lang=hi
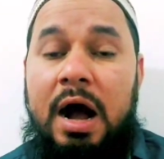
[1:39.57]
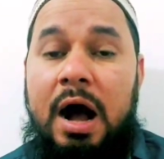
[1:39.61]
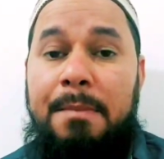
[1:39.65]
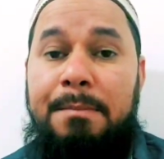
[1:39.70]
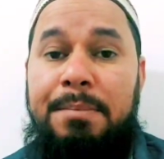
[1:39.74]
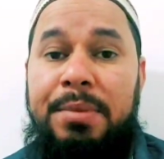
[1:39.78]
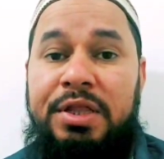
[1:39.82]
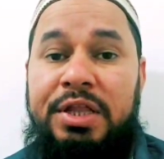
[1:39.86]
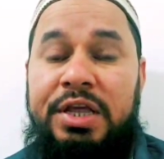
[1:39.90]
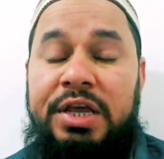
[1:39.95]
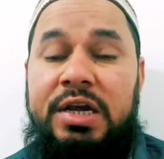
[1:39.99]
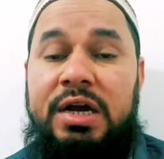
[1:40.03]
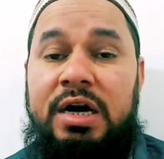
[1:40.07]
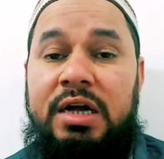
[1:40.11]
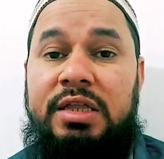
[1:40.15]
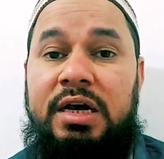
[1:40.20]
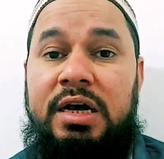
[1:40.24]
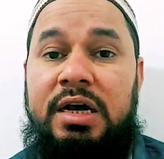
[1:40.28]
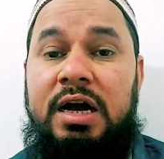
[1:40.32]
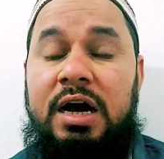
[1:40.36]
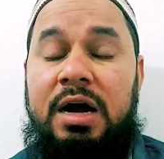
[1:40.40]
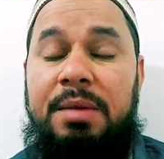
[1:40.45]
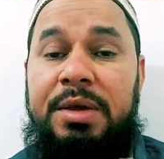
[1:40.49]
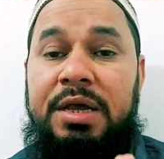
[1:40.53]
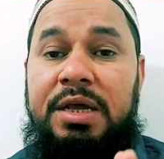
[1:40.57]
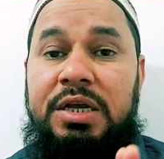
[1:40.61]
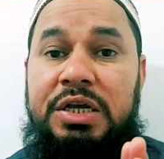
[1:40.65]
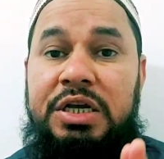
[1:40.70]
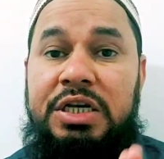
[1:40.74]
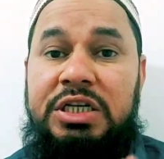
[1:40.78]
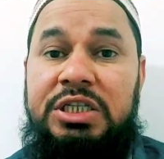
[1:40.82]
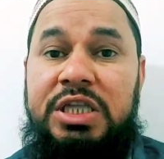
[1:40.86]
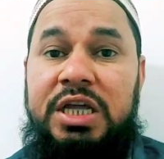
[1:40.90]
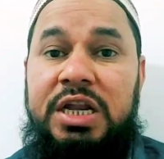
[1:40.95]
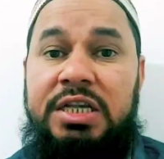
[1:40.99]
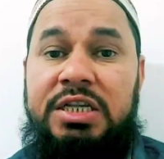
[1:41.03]
आपने देखा दंगा में
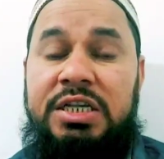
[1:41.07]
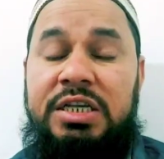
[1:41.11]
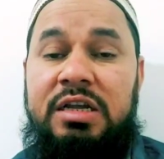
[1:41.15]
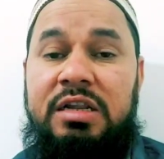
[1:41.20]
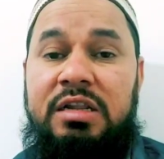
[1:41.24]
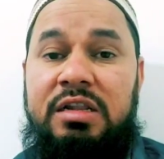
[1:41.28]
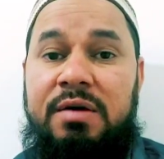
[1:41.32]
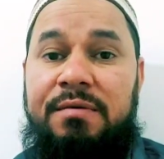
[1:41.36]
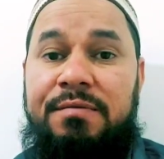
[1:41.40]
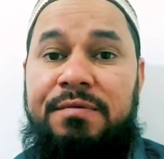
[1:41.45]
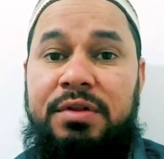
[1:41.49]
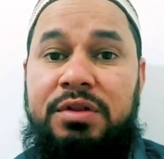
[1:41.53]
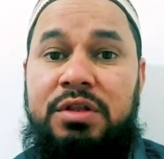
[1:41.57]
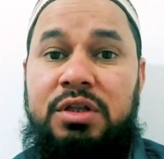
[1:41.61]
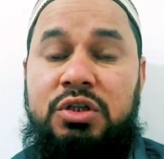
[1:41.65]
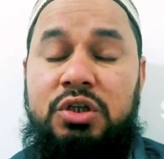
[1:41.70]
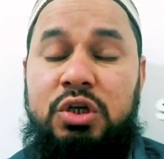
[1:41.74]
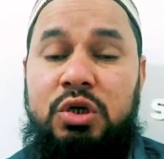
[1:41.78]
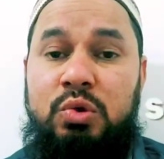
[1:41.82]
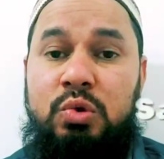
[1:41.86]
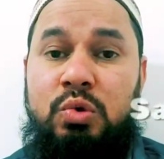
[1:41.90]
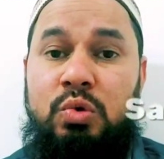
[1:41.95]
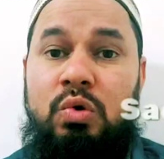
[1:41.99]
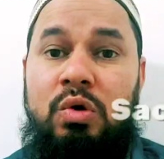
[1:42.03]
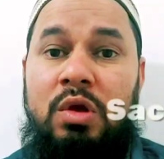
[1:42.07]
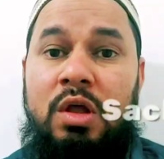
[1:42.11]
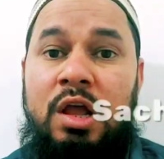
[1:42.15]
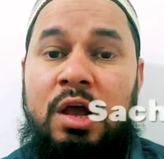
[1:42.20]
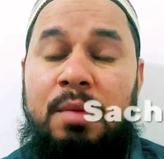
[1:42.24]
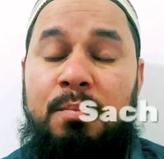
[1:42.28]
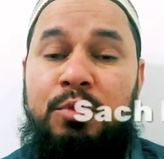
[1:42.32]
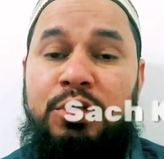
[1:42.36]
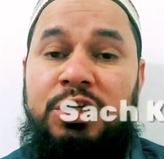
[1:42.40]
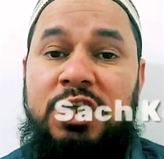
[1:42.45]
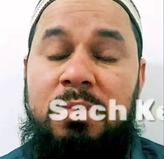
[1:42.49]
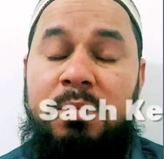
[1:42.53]
किस तरह से ये नफरती चिंटू
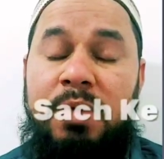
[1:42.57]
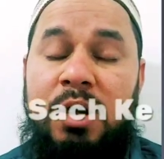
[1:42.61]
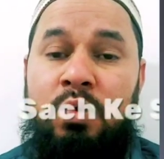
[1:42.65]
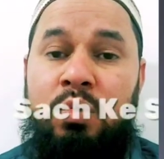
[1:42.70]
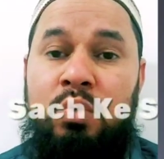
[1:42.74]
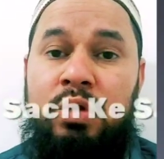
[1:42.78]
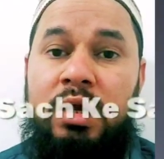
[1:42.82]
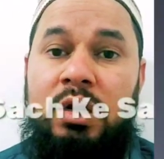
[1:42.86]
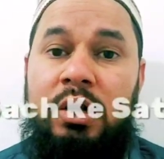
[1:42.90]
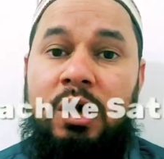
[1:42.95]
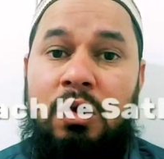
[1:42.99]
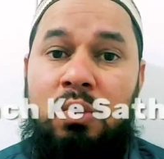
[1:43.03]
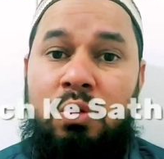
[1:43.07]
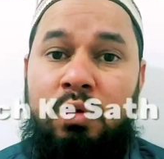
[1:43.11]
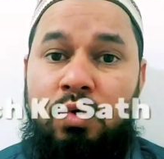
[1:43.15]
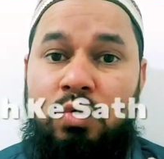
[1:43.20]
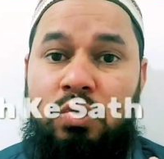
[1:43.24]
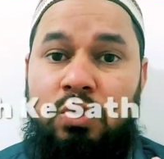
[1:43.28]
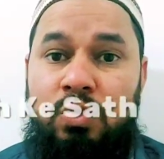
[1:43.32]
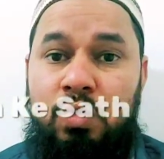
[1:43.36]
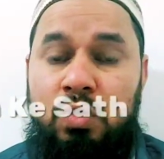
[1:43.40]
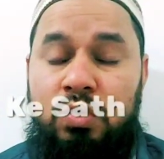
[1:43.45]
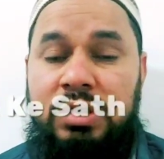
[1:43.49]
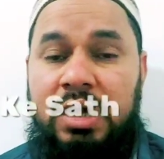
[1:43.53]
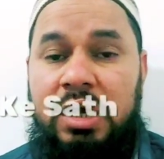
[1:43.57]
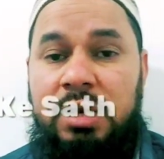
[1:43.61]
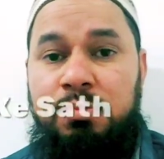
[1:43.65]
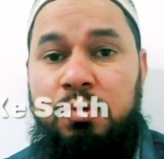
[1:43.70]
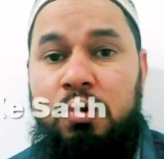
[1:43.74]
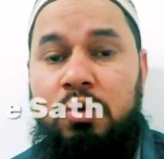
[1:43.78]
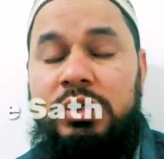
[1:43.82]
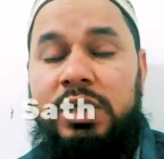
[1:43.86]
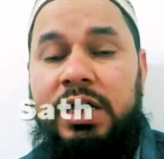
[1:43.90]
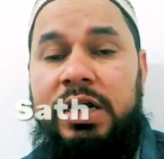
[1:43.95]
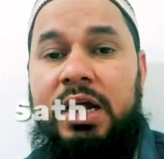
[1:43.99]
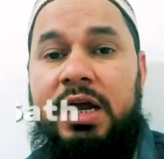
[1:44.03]
मुसलमानों के घरों को तो नुकसान
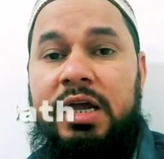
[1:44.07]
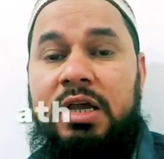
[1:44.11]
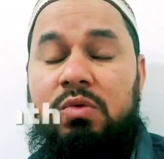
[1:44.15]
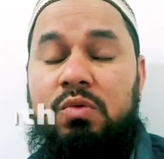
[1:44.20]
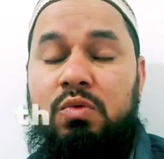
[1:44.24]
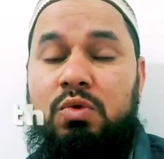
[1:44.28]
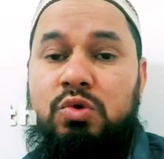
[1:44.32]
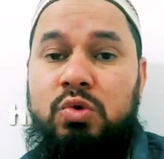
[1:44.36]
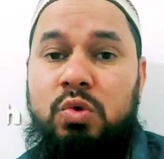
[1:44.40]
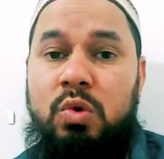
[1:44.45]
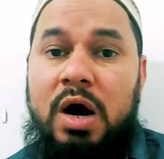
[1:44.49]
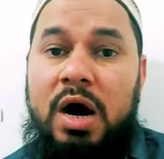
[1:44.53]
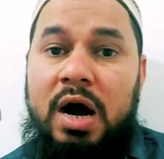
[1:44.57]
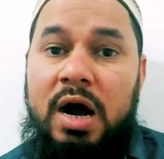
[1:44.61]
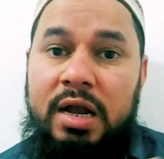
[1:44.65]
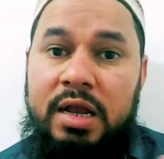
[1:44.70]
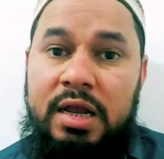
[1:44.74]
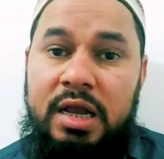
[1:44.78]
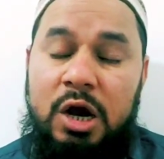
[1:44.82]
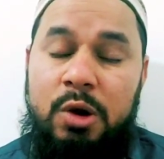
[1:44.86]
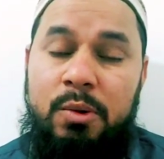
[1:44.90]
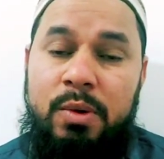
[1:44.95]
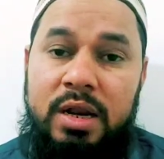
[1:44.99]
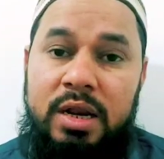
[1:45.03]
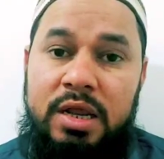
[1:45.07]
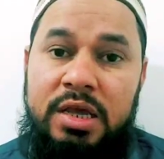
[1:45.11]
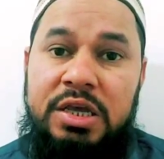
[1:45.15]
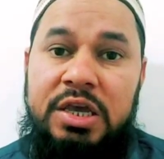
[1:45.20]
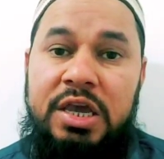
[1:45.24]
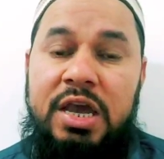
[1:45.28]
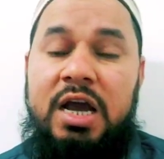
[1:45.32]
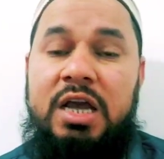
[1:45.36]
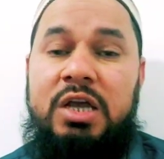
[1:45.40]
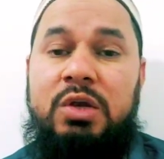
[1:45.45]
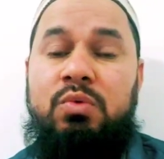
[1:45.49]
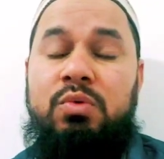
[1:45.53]
पहुंचाया ही उसको आग के हवाले
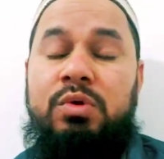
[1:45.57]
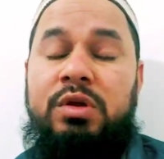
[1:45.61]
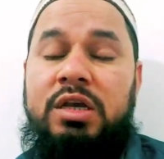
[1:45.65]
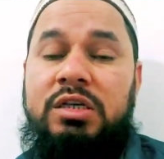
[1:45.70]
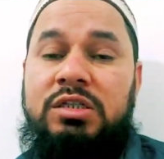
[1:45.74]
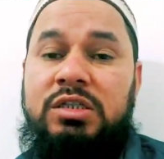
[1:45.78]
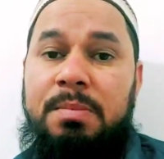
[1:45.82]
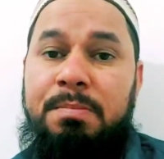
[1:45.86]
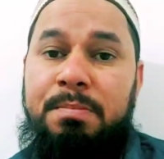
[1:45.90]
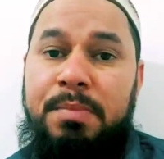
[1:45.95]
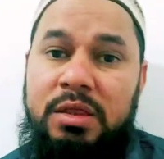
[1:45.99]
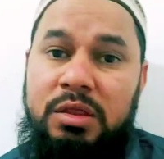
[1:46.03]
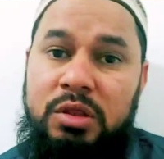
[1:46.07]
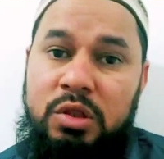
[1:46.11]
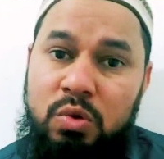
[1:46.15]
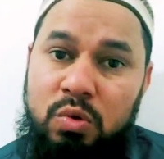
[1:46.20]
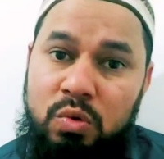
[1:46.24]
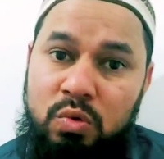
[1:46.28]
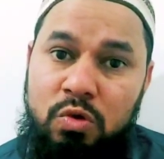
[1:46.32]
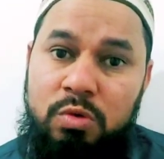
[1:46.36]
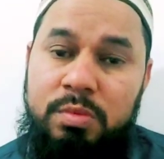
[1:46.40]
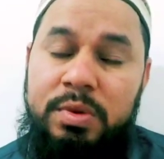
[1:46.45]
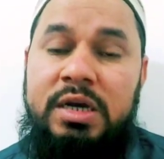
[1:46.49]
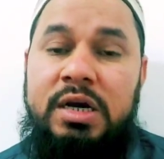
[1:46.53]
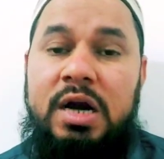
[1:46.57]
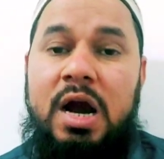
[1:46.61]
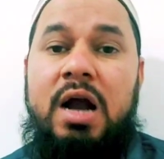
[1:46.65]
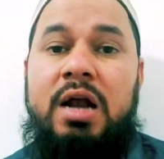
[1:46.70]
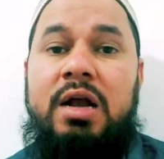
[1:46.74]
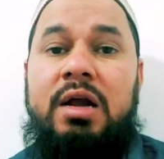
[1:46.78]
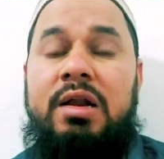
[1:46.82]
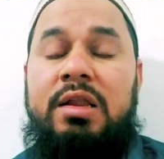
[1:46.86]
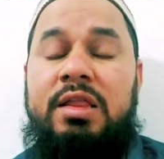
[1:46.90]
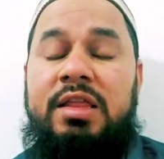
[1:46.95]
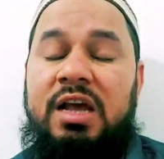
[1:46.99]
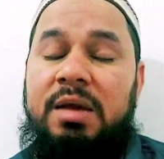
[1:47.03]
किया ही उनकी संपत्तियों को भी
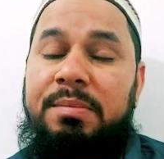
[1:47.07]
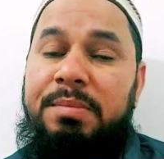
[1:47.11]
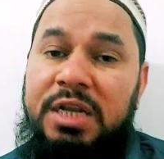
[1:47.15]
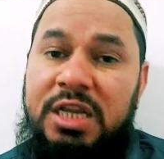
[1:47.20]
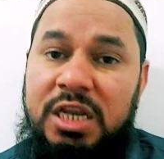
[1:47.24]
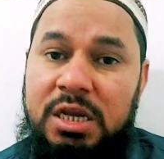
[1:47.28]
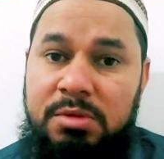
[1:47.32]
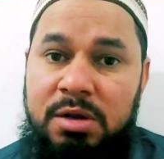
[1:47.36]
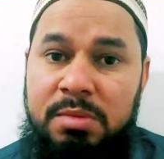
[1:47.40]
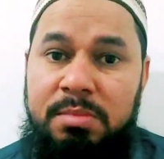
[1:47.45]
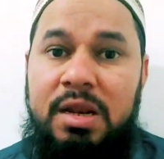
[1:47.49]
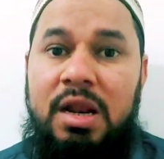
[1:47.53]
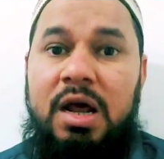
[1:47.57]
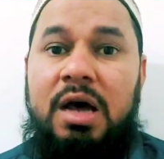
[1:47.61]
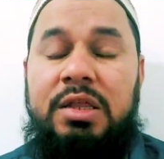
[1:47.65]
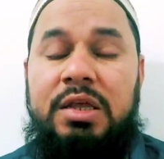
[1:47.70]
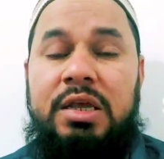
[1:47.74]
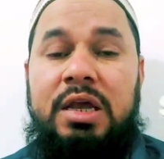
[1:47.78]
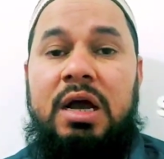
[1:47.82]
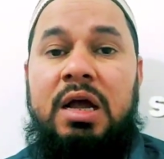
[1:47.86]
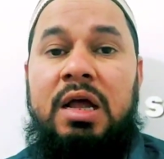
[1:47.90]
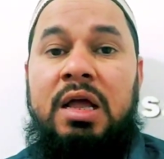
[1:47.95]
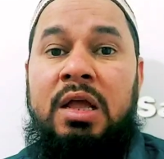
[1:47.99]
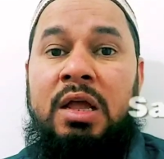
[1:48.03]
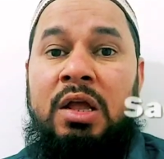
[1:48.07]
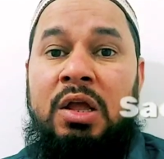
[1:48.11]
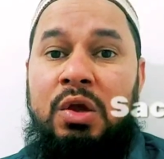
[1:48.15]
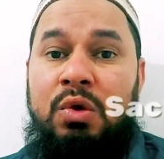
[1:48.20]
खाक कर दिया मिट्टी में मिला दिया